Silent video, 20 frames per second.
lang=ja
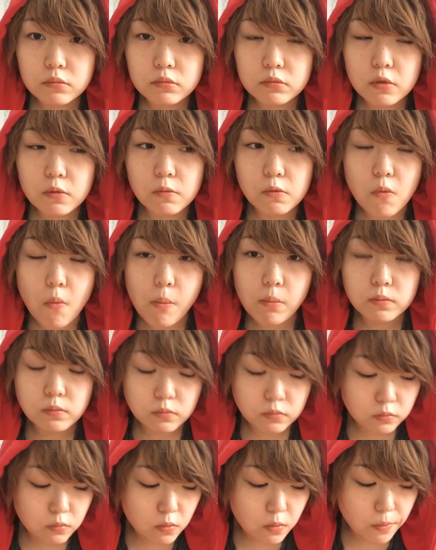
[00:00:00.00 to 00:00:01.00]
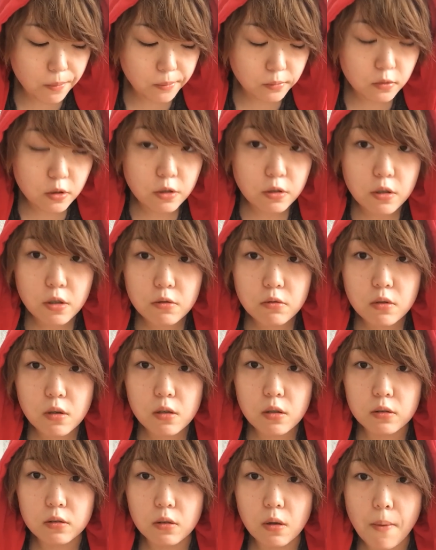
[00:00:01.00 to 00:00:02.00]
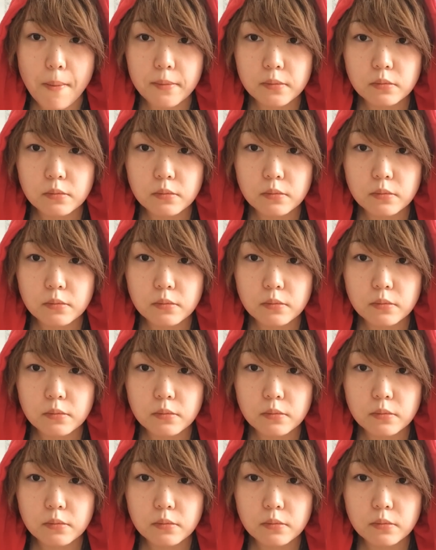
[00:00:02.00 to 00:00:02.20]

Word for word: でもいける辛さ